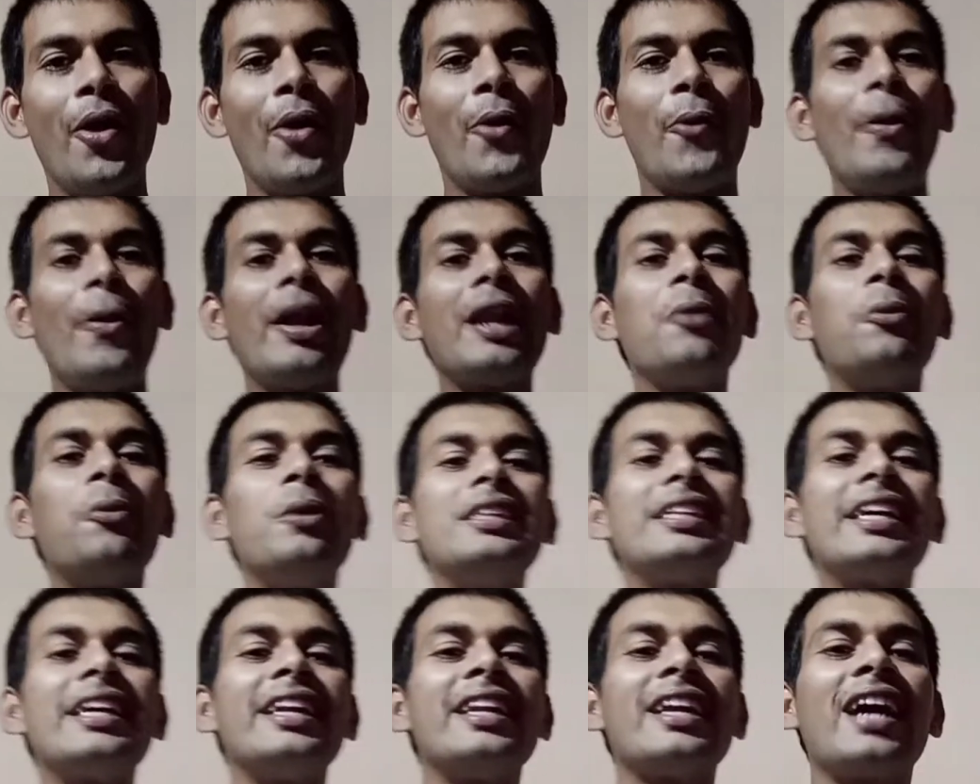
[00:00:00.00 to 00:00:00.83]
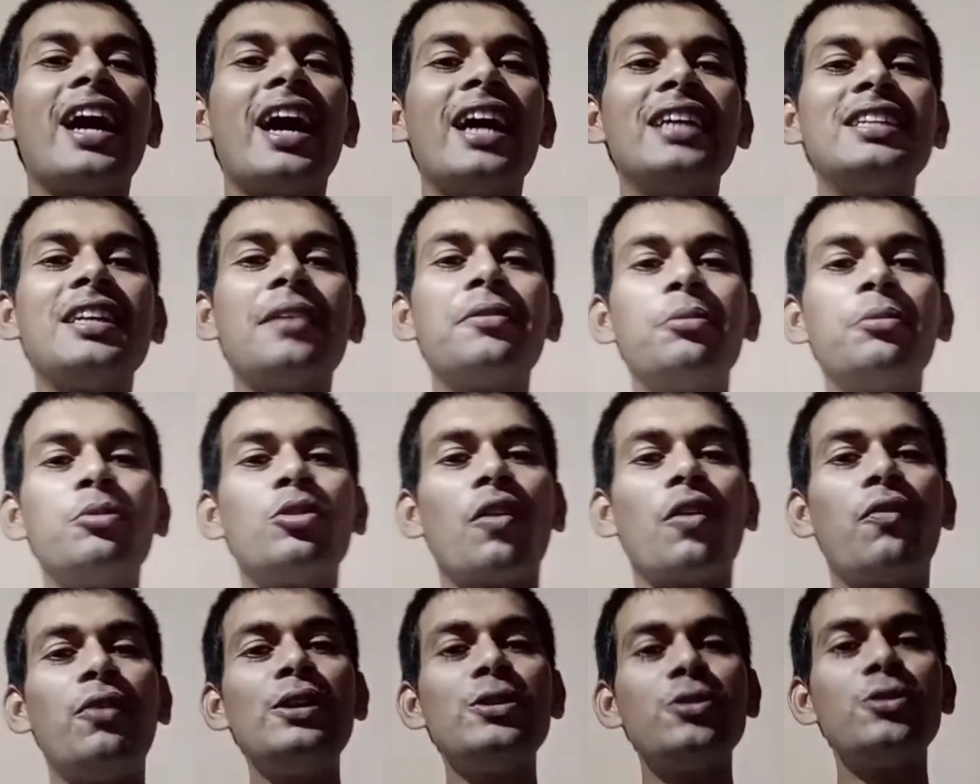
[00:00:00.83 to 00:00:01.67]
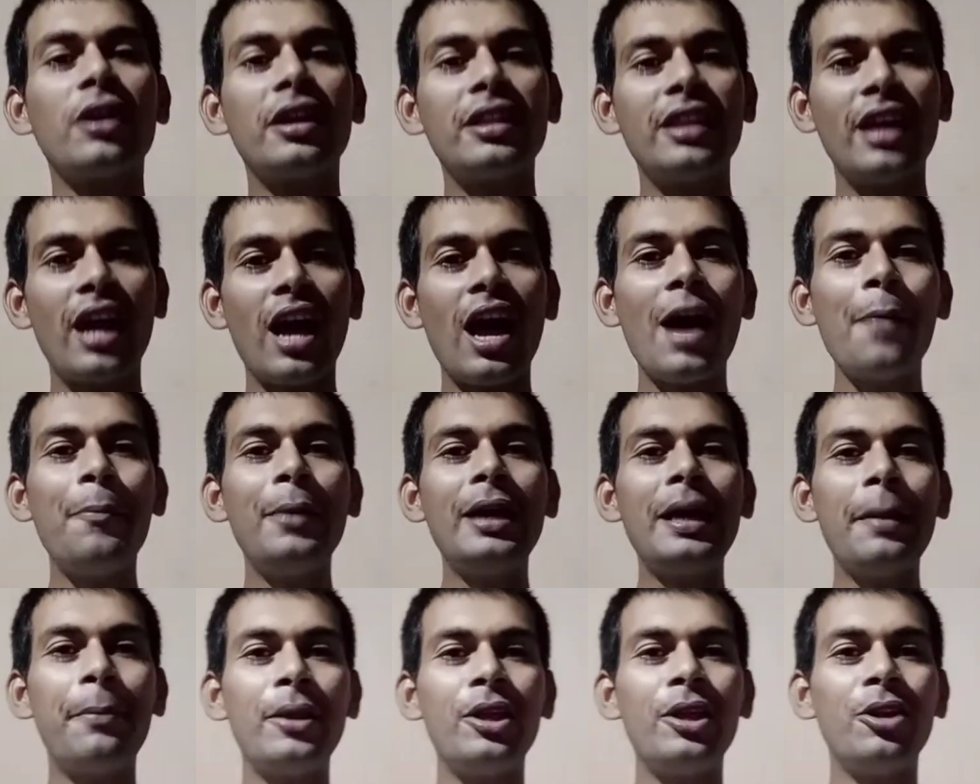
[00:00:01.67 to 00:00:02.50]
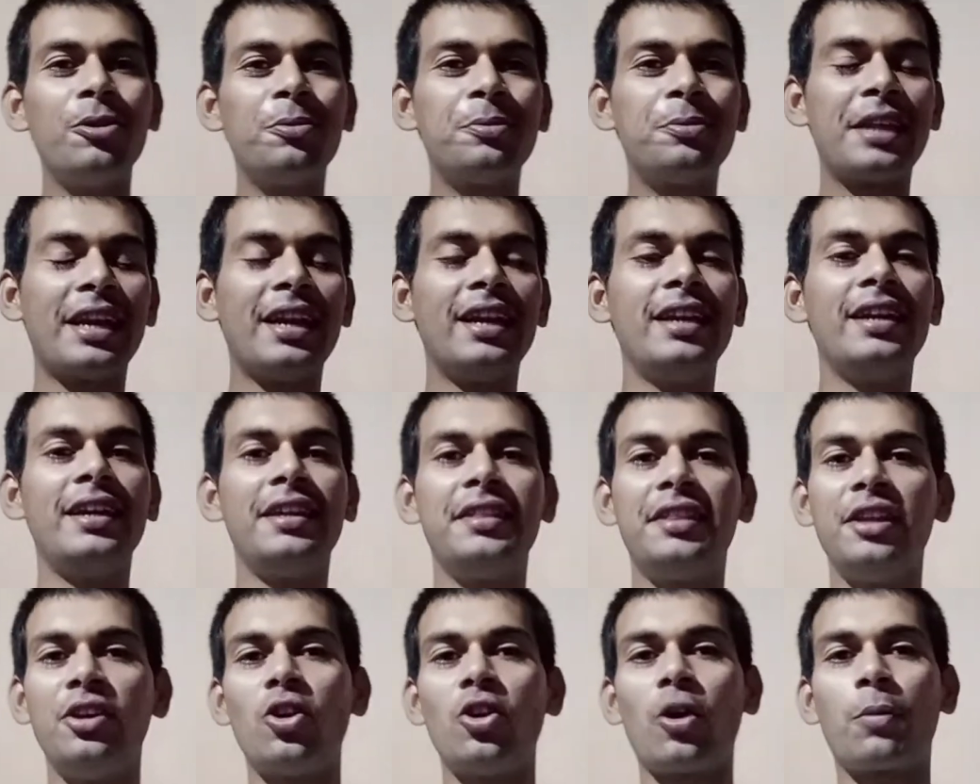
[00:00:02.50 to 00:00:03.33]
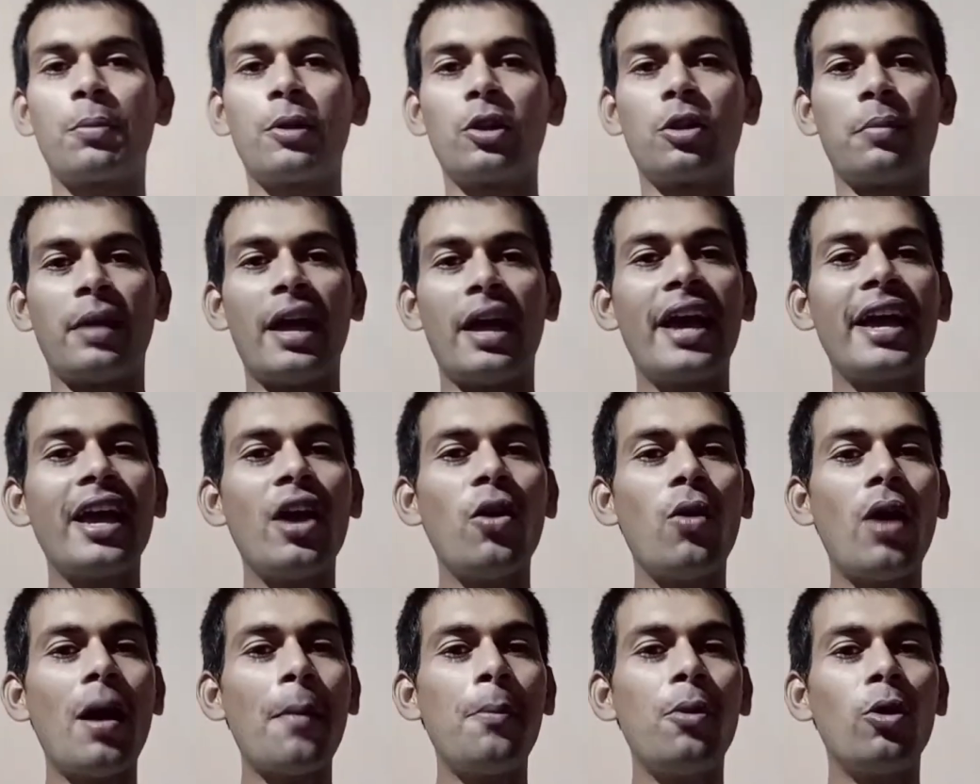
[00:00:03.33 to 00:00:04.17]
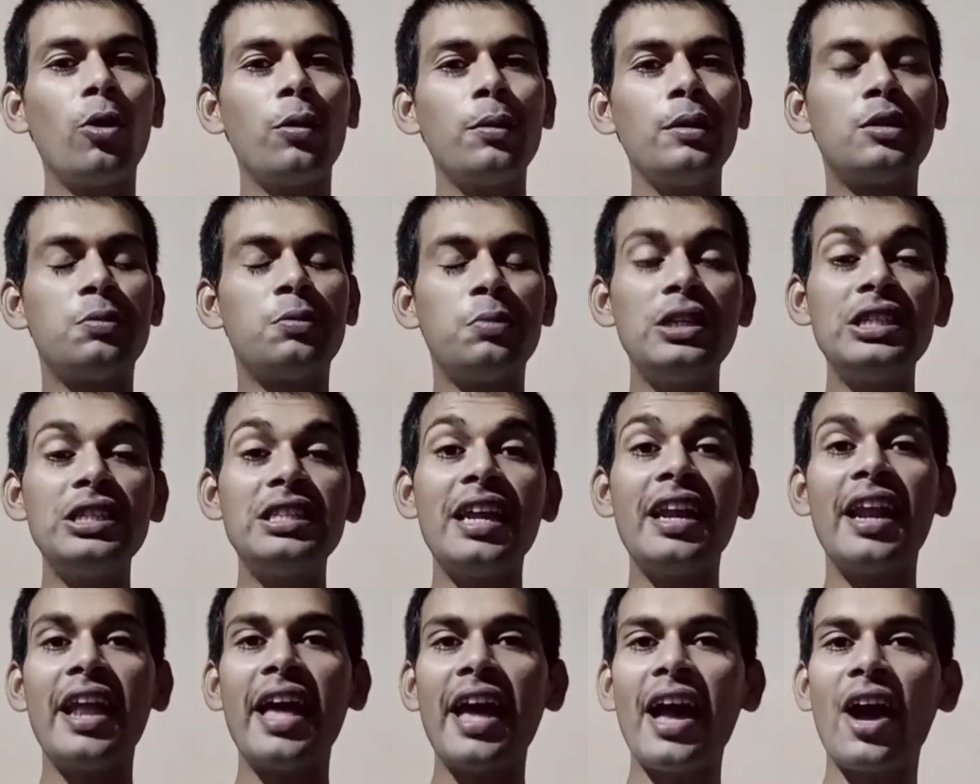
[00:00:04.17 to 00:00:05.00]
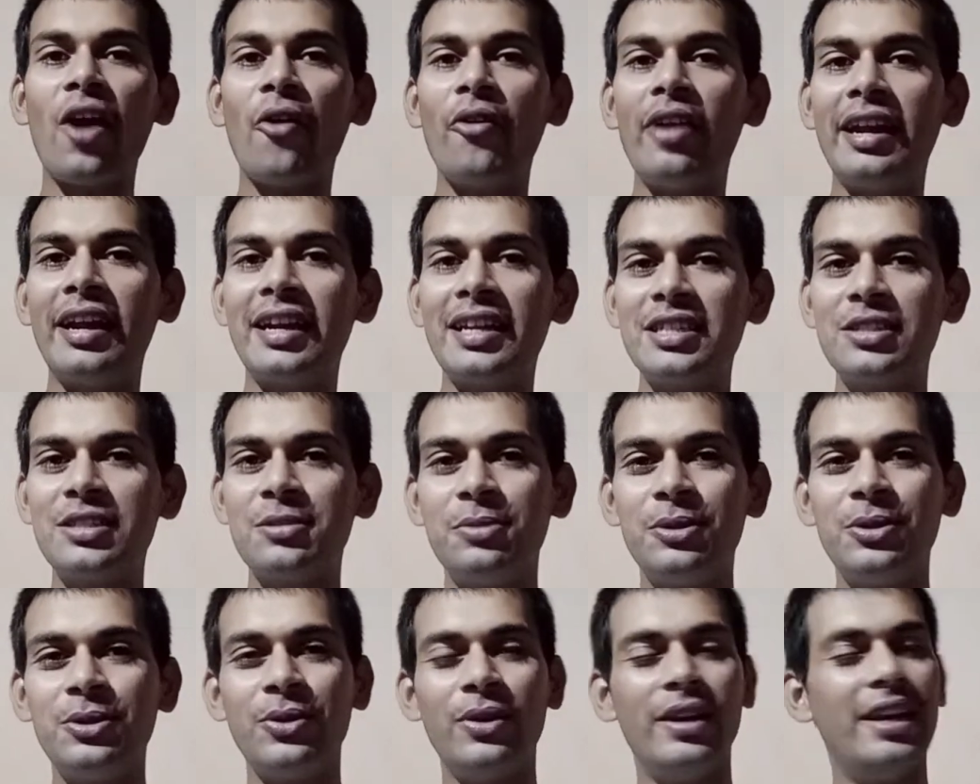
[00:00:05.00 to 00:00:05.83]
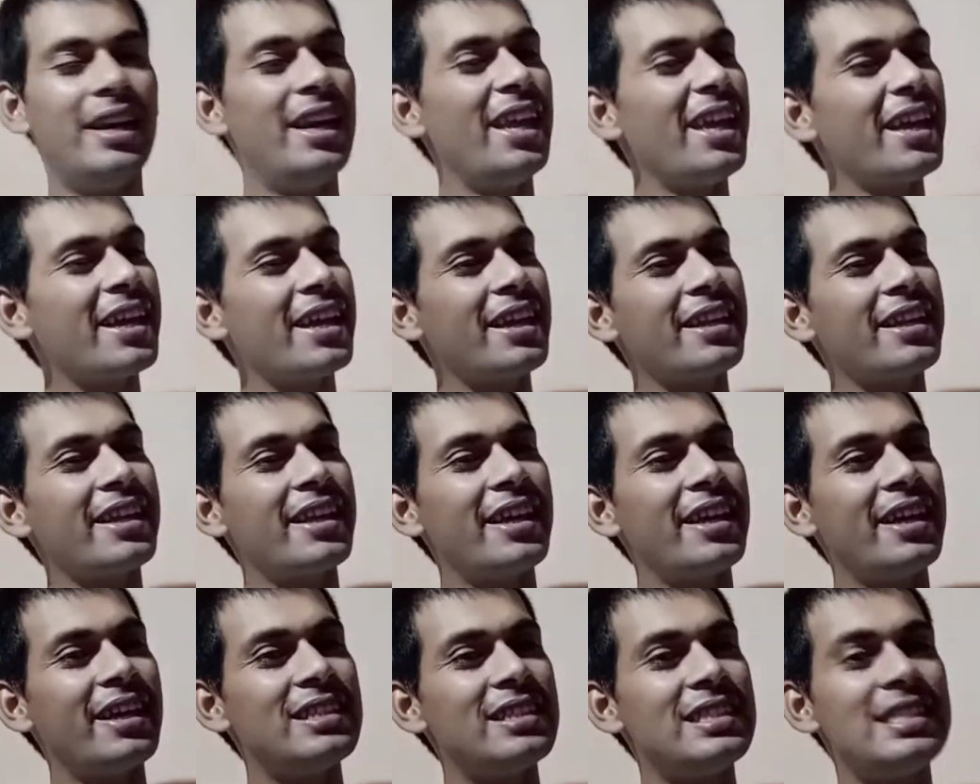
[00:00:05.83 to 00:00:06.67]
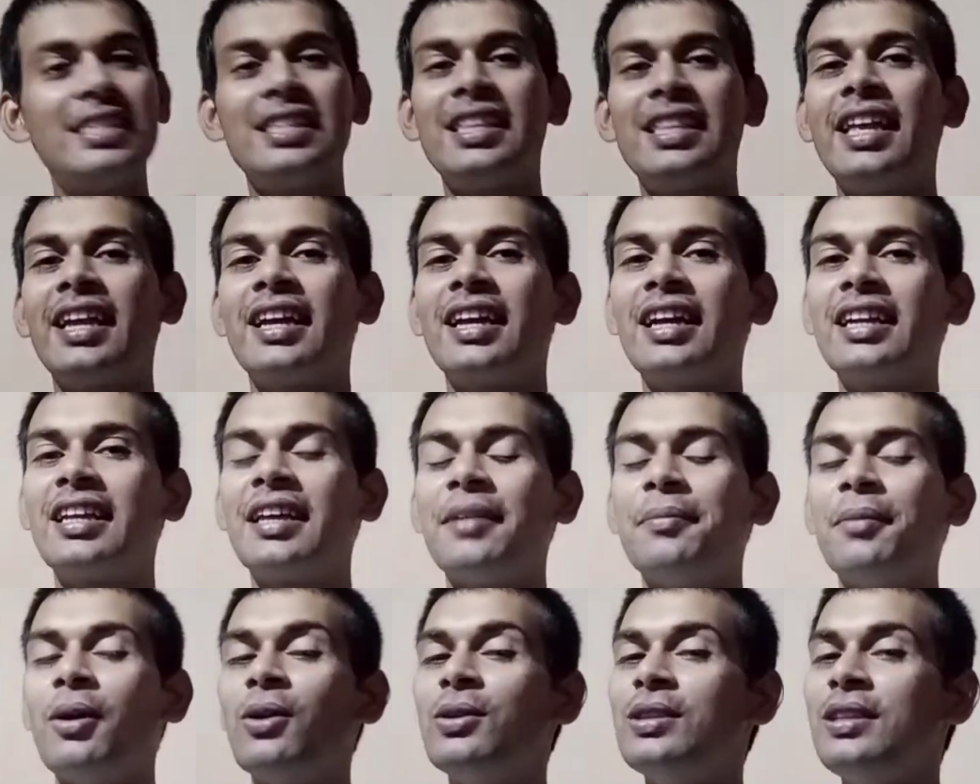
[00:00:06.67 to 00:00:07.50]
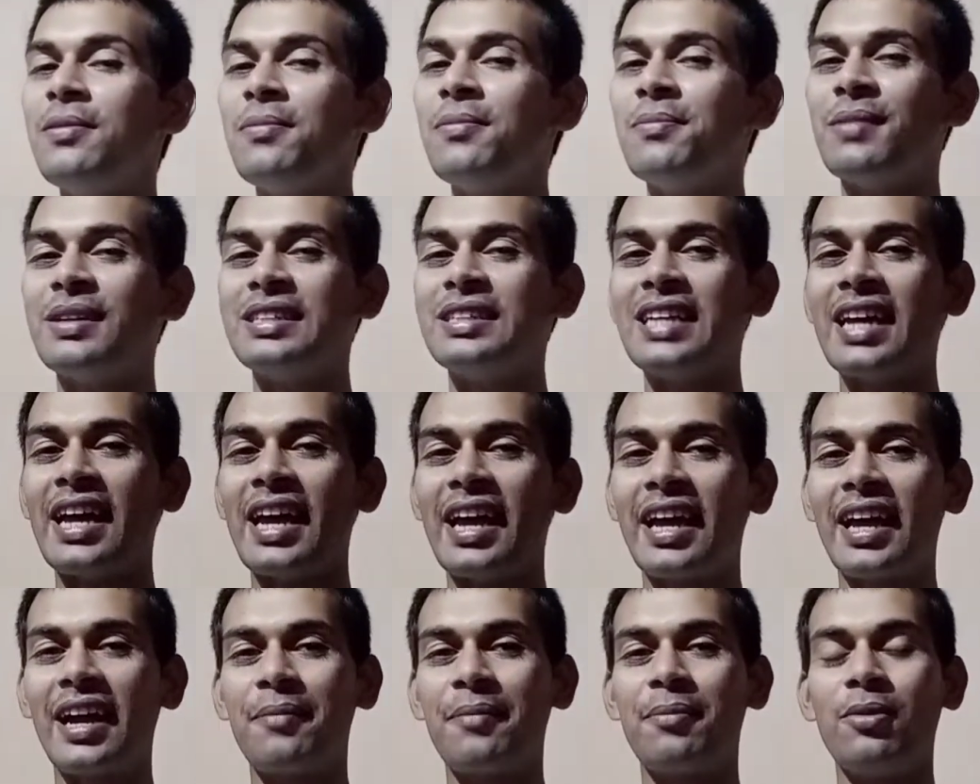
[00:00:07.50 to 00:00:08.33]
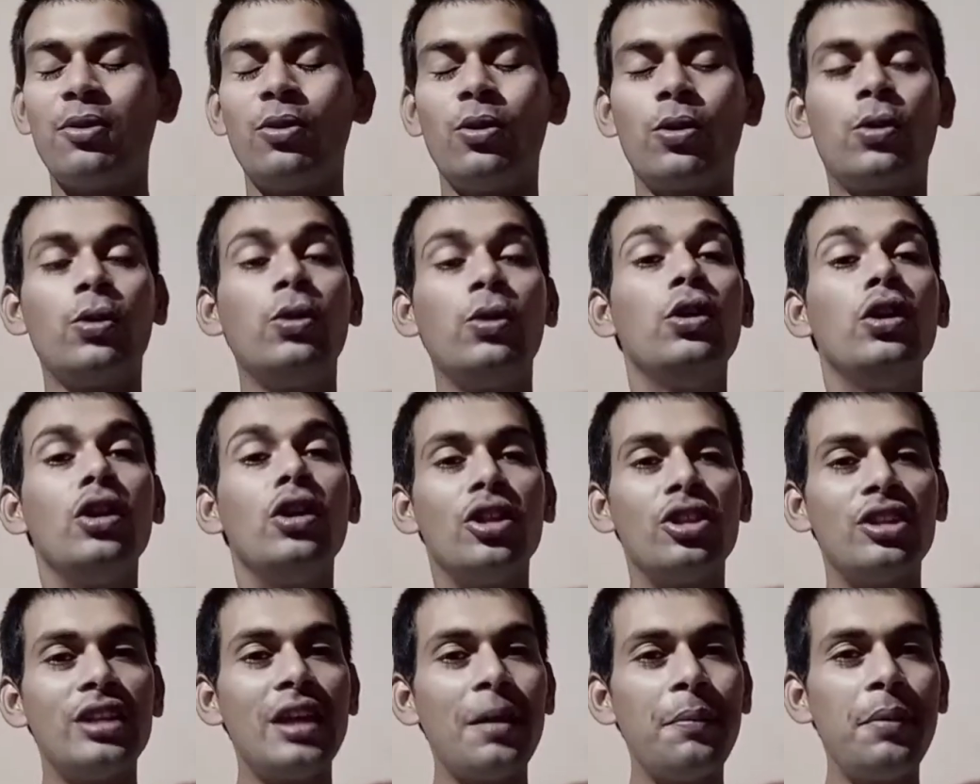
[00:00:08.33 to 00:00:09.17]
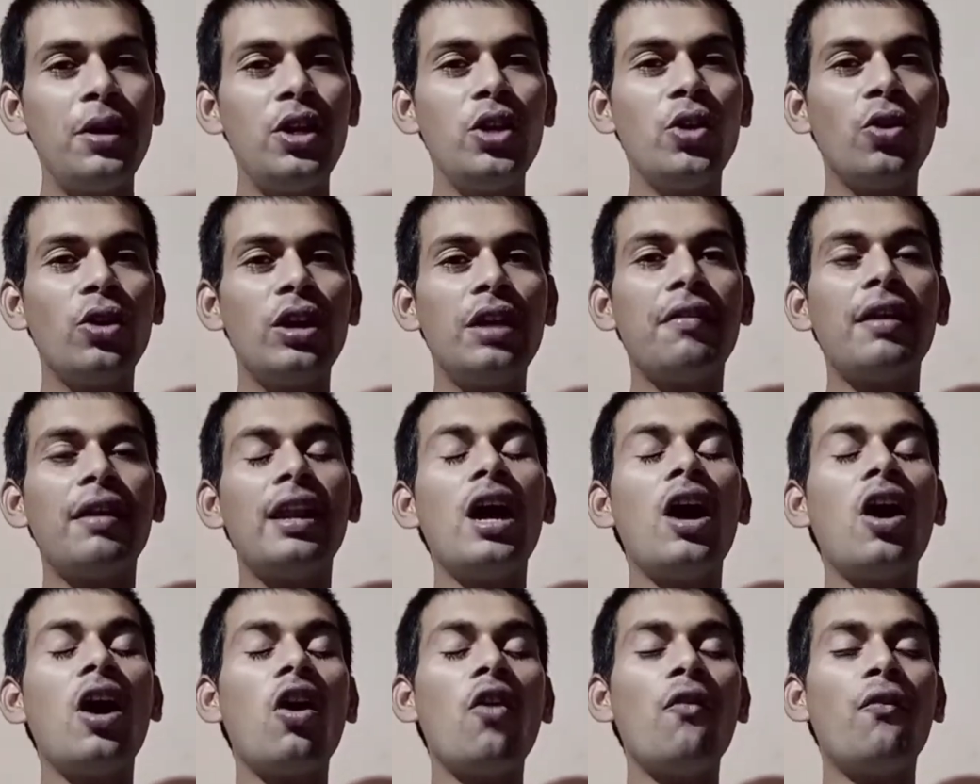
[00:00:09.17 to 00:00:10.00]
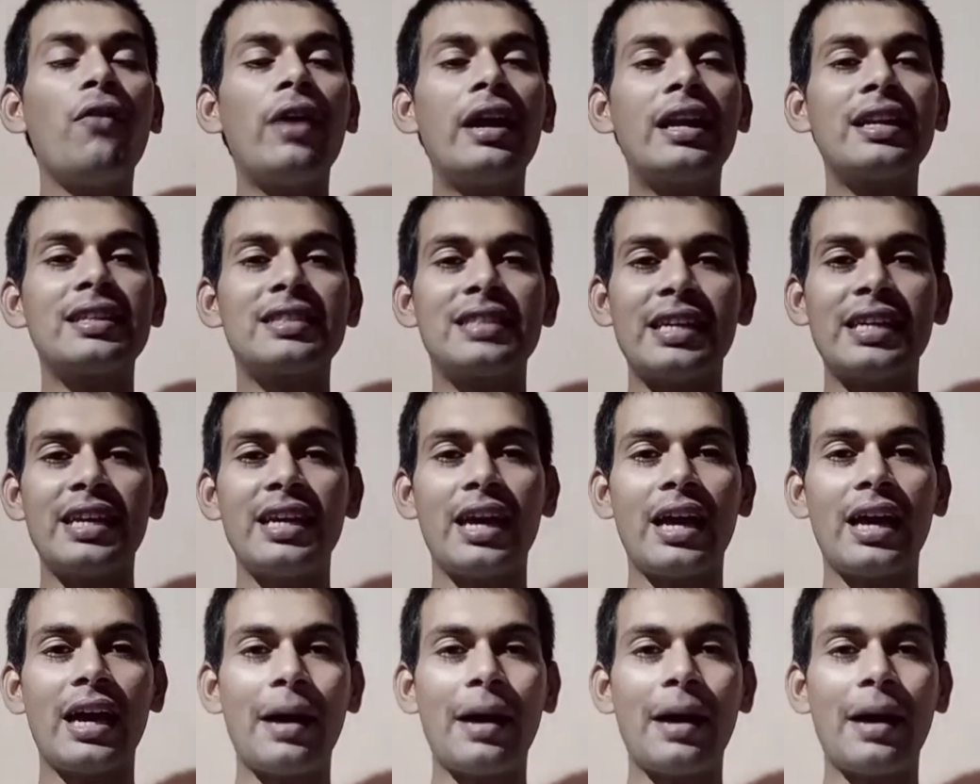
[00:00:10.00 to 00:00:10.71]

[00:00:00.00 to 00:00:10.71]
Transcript: वेलकम वंस अगेन गाइस आप सबका फिर स्वागत है आप ही के प्रिय यूट्यूब चैनल नितिन टॉप पर तो मैं आ गया हूँ आप लोग के बीच फिर से नया और लेटेस्ट वीडियो लेकर के जिस देख करके बहुत ही मजा आएगा आप लोगों को तो ये वीडियो होने वाला है ऑफर से